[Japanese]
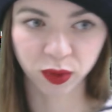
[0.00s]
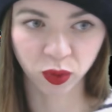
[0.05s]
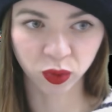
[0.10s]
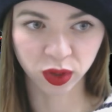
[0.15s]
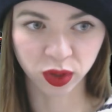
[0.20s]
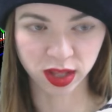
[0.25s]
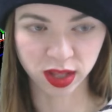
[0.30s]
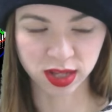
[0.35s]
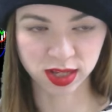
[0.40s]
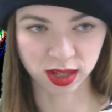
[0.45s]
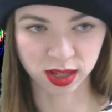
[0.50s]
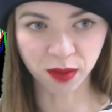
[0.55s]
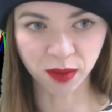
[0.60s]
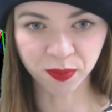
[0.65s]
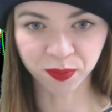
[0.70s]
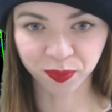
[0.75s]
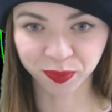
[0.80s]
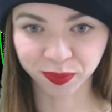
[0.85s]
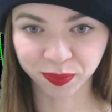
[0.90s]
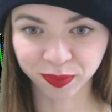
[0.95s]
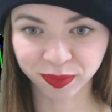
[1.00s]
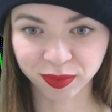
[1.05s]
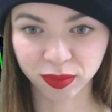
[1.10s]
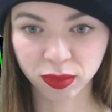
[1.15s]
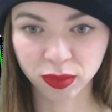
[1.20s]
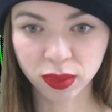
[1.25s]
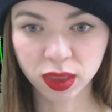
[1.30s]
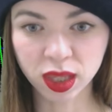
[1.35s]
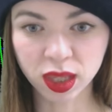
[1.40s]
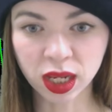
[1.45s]
OK ですか
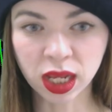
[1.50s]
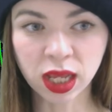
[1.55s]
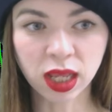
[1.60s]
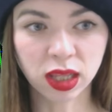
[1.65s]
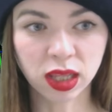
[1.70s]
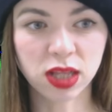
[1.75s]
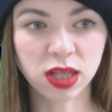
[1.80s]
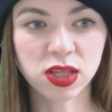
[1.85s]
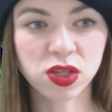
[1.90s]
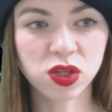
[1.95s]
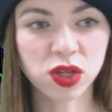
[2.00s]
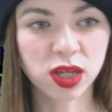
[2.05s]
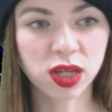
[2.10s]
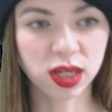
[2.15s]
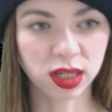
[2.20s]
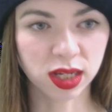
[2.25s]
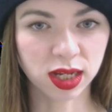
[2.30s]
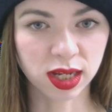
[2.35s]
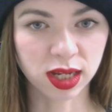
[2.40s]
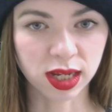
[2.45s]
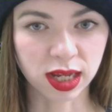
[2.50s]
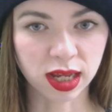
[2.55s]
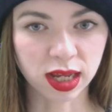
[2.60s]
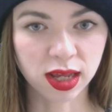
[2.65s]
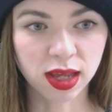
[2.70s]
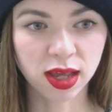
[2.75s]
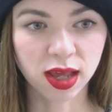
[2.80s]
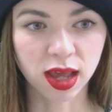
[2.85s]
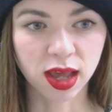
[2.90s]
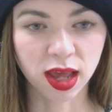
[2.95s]
で次に、
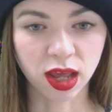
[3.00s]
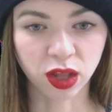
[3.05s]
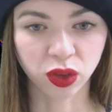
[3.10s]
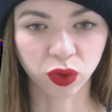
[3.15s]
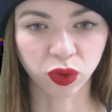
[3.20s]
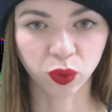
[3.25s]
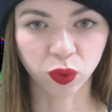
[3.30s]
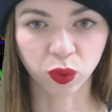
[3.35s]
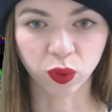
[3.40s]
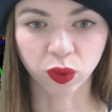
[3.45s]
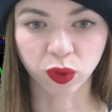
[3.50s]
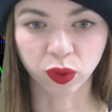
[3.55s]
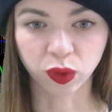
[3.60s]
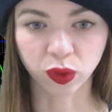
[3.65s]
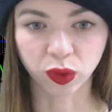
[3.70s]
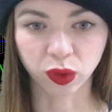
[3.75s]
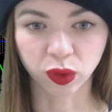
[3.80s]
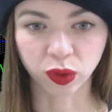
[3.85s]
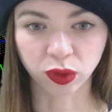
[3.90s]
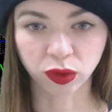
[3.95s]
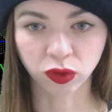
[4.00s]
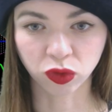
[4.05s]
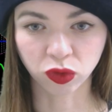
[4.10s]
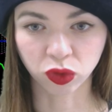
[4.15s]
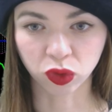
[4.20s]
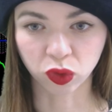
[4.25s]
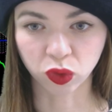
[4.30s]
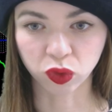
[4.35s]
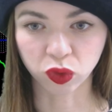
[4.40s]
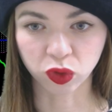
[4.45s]
えっと、
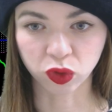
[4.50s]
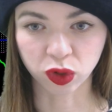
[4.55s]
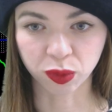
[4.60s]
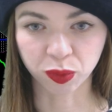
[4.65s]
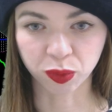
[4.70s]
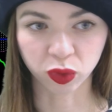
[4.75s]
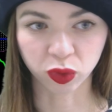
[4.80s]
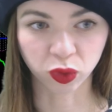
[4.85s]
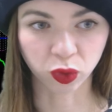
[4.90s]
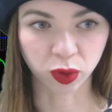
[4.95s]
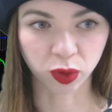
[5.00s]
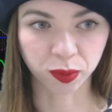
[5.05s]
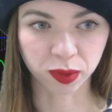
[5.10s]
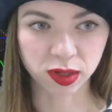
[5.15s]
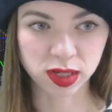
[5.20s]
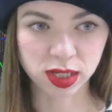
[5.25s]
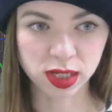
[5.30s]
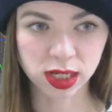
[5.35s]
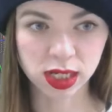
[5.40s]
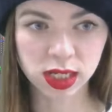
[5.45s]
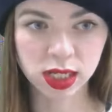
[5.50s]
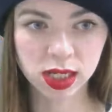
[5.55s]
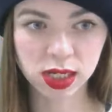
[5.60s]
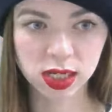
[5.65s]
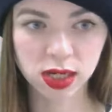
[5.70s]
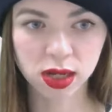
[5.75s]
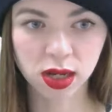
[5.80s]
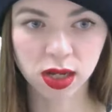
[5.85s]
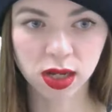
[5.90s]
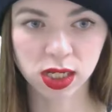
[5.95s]
ちょっとルールに戻ります。1
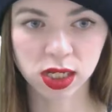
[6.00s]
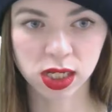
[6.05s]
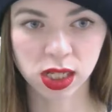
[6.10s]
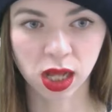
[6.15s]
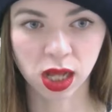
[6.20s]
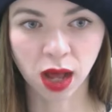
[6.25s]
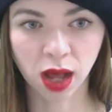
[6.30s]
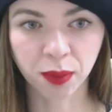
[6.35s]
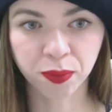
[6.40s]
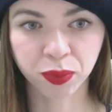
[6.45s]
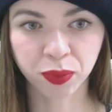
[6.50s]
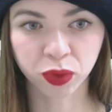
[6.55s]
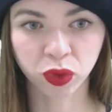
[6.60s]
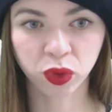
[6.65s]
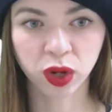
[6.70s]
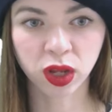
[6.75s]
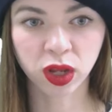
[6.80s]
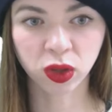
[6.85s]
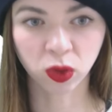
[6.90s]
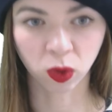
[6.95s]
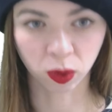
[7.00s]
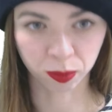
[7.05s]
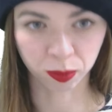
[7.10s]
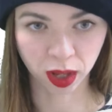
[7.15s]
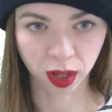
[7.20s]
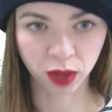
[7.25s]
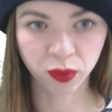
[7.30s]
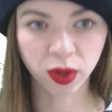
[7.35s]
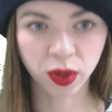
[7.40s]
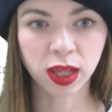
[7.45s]
時間足でアップトレンドの
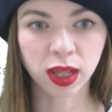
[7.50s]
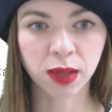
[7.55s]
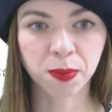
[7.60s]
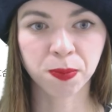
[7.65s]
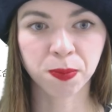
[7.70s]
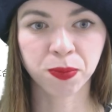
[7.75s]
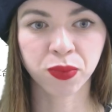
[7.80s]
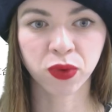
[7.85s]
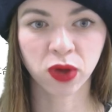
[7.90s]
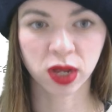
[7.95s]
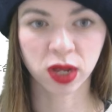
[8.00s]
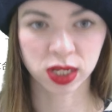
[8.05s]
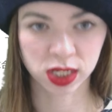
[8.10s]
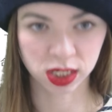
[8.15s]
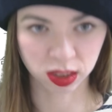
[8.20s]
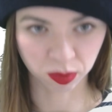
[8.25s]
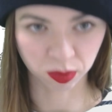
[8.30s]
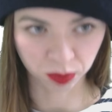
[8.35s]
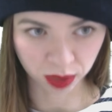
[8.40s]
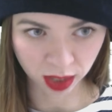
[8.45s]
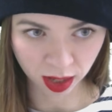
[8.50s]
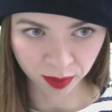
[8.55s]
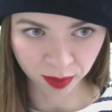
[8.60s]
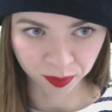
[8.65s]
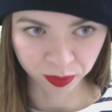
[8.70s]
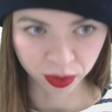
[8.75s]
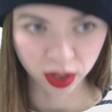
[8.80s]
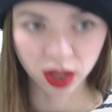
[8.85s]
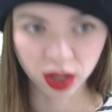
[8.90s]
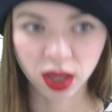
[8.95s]
場合は1分足で見て、
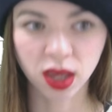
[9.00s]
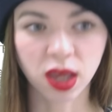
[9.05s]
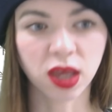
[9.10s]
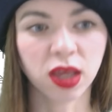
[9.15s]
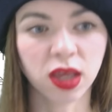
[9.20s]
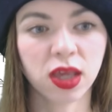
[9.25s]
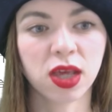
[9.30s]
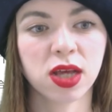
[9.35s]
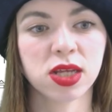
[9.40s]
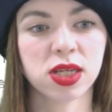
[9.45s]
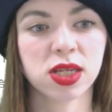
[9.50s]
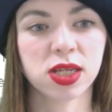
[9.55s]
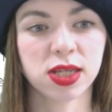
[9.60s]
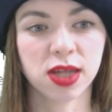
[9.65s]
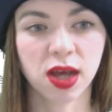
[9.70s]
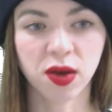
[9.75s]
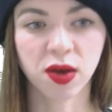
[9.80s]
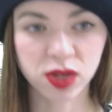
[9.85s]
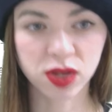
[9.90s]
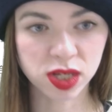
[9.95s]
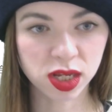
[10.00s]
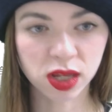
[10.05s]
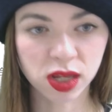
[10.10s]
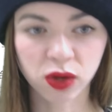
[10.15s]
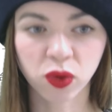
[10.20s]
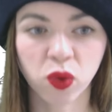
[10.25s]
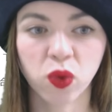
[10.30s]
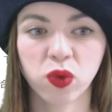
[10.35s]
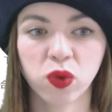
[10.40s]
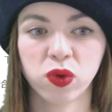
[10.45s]
平均足に合わせて
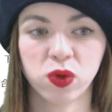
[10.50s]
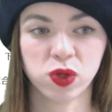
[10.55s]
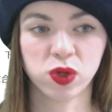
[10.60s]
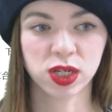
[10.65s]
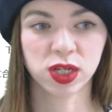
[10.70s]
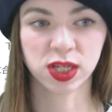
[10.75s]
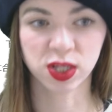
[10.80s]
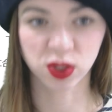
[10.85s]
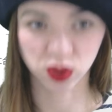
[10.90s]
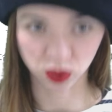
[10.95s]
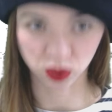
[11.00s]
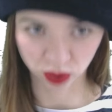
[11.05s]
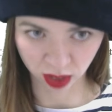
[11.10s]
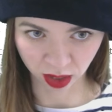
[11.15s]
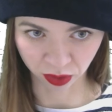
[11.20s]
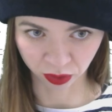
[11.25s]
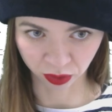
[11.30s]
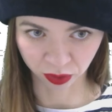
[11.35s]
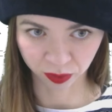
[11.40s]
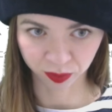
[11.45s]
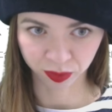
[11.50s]
購入し続ける。